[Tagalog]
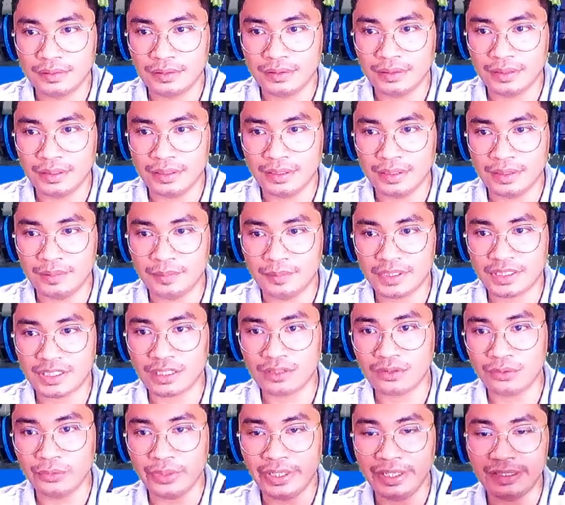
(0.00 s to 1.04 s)
Ayan. Basta
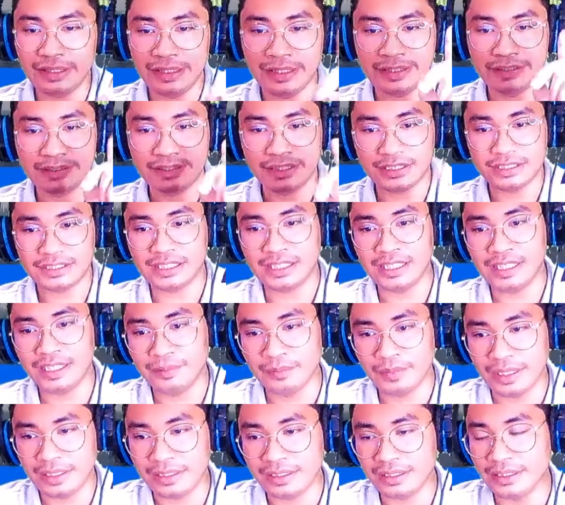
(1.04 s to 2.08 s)
28869 na yan
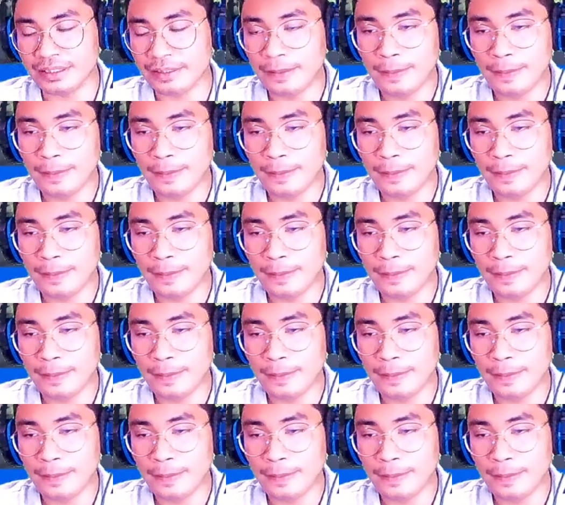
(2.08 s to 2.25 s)
monthly.